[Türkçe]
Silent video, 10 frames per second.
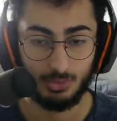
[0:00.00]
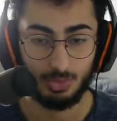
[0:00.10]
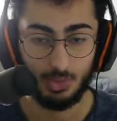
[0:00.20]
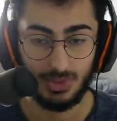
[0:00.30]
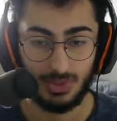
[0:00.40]

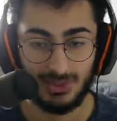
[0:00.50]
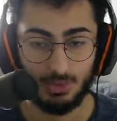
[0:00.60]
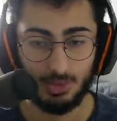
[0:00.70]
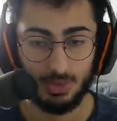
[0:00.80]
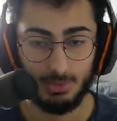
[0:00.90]
Çok keskin
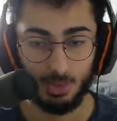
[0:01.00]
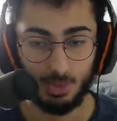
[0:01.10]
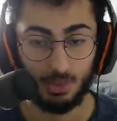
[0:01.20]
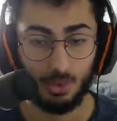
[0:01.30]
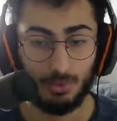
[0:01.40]
dönebiliyor.
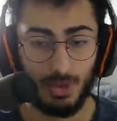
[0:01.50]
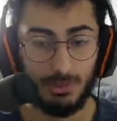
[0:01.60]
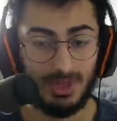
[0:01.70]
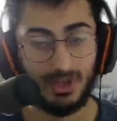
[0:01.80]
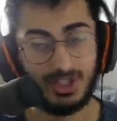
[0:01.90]
Normal
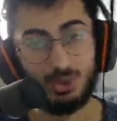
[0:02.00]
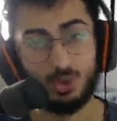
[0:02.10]
bir aracın